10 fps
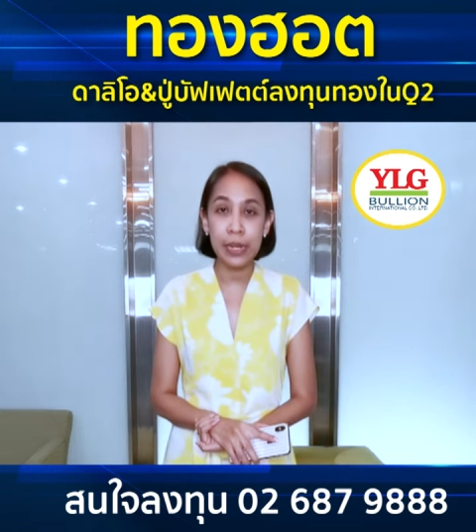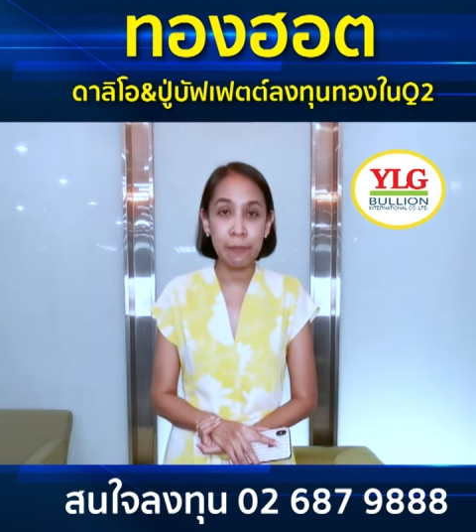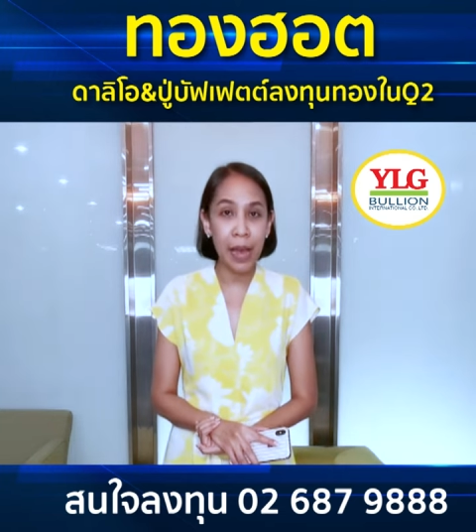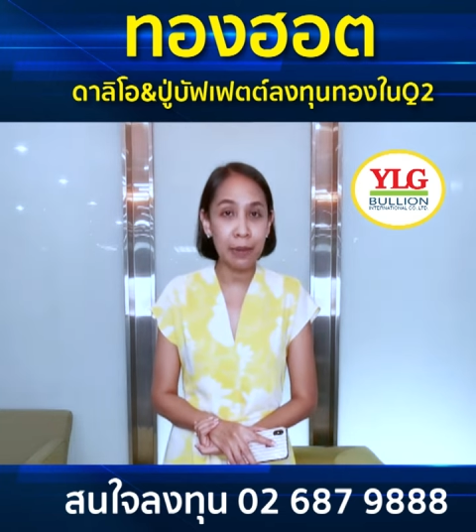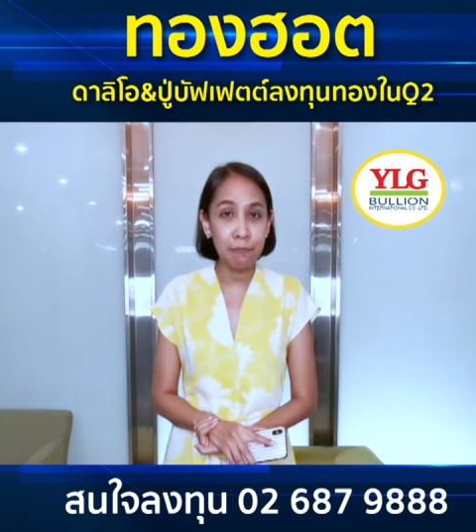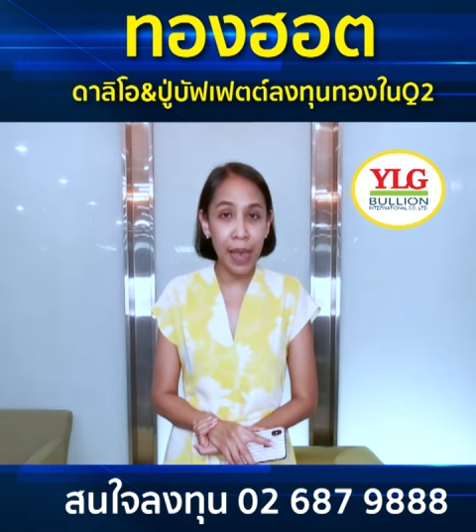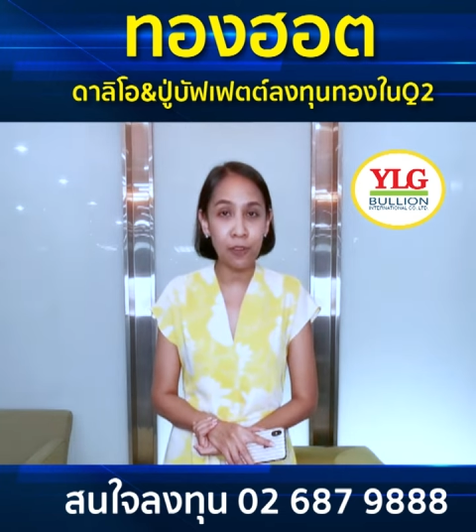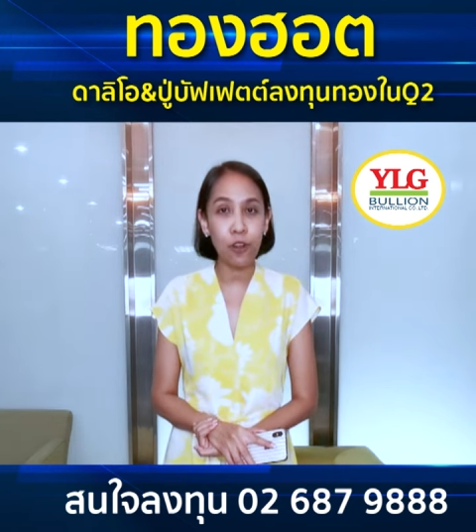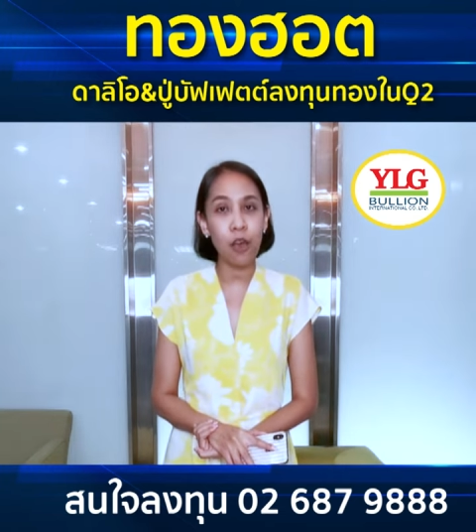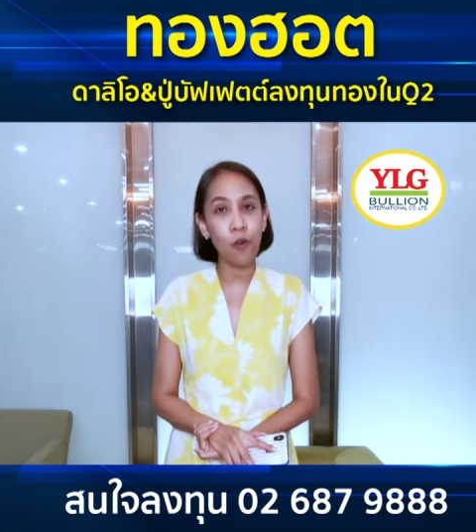
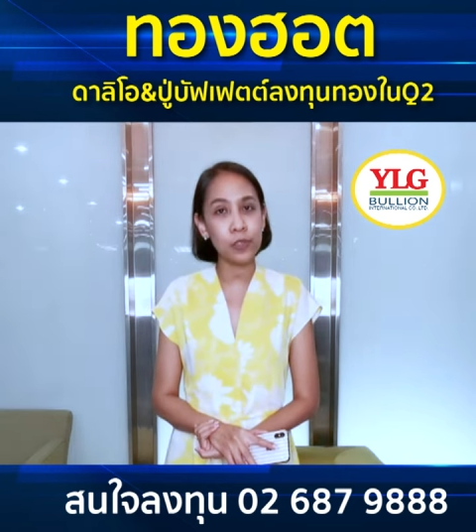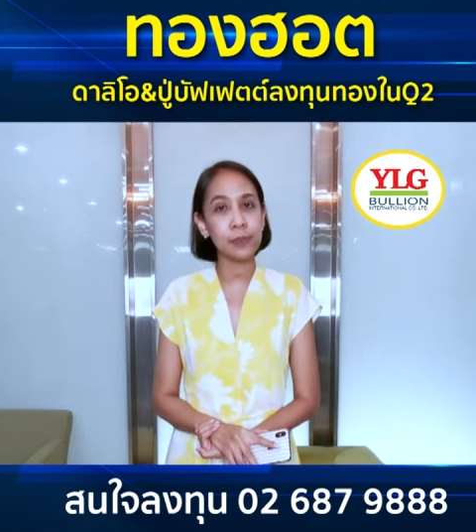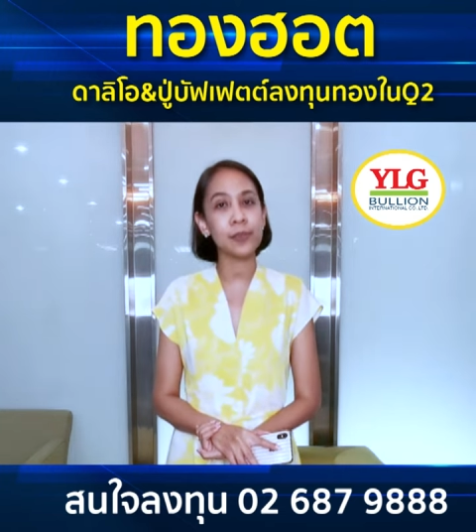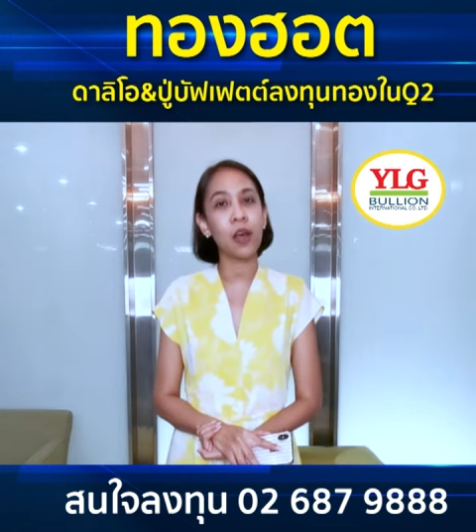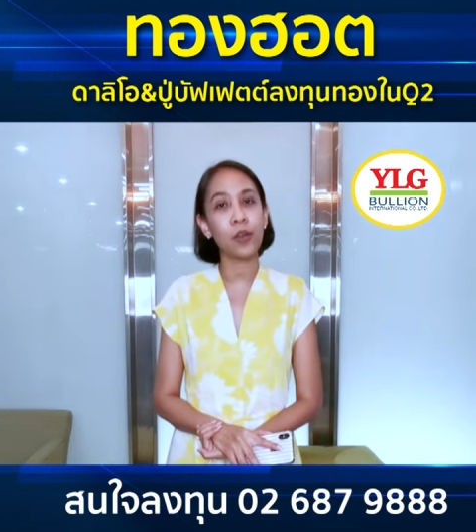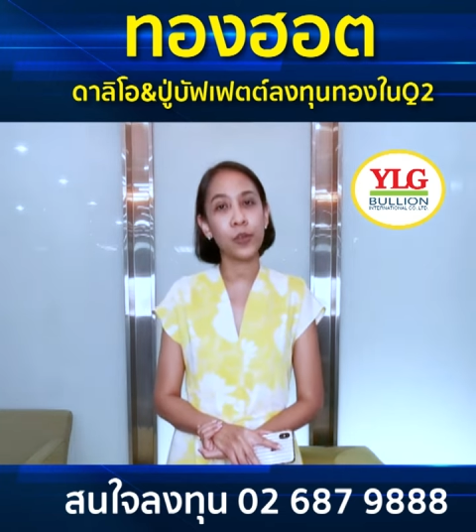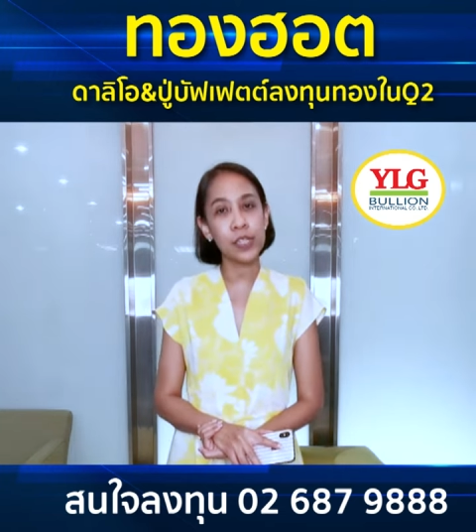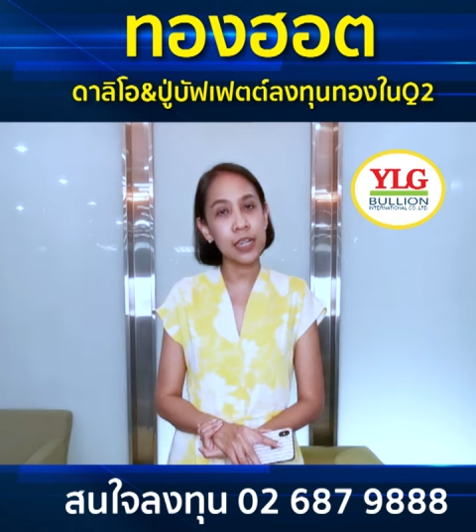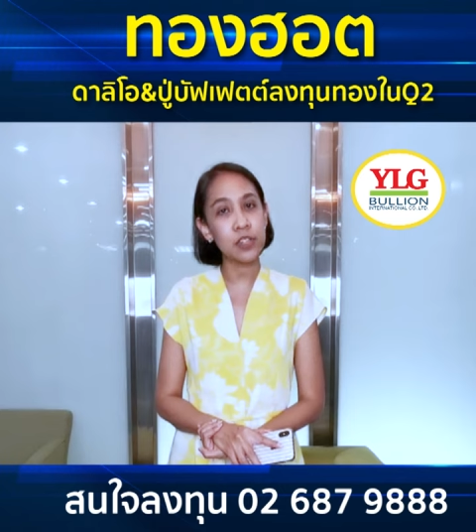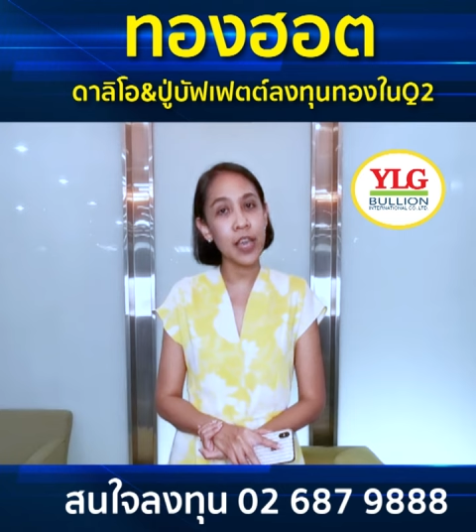1,862ยู
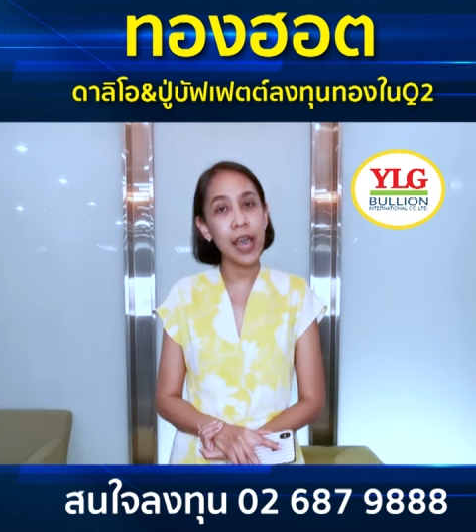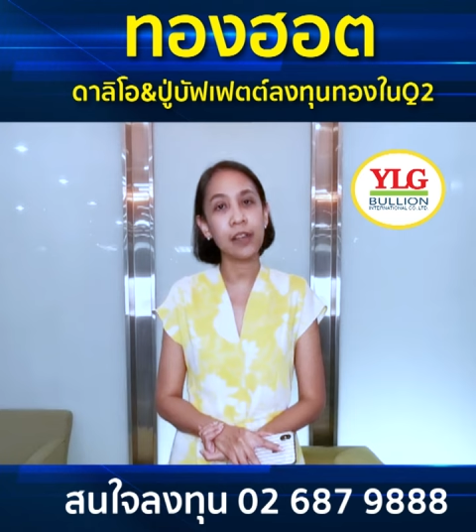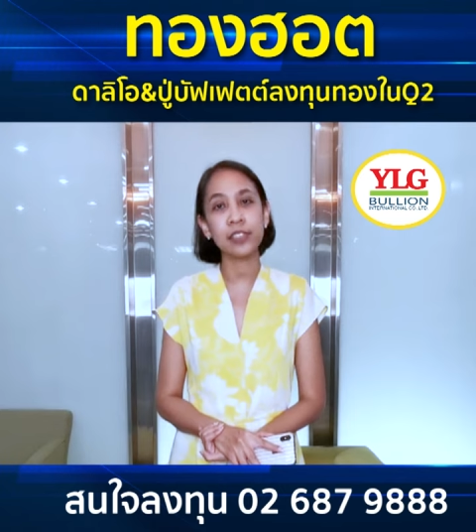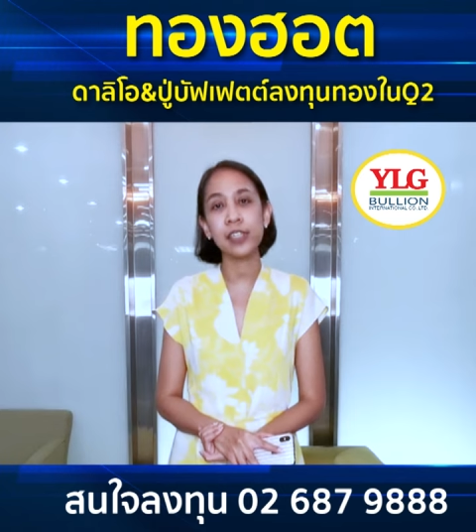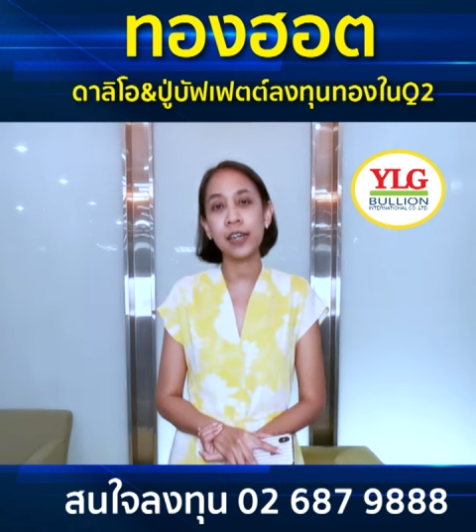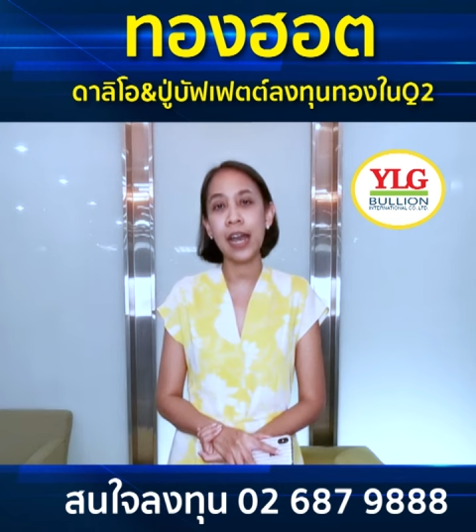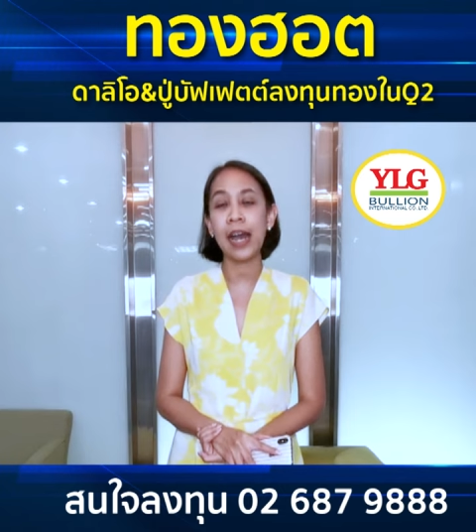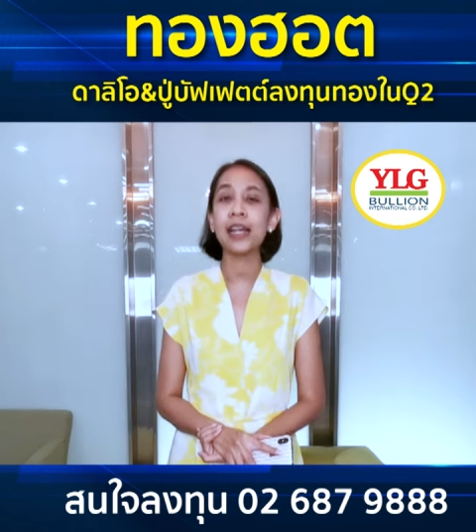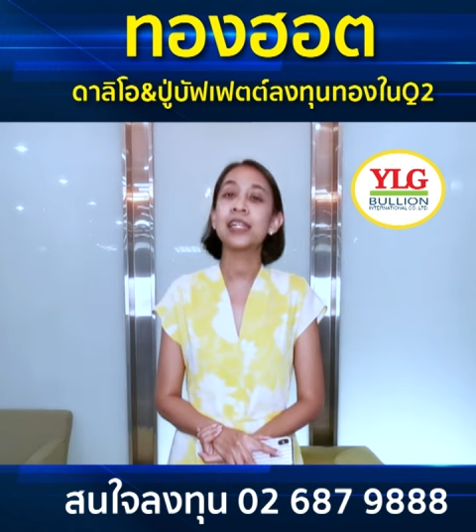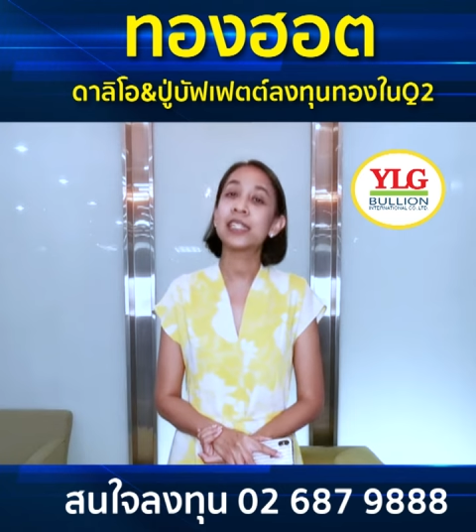โรทีออนซ์เลยค่ะ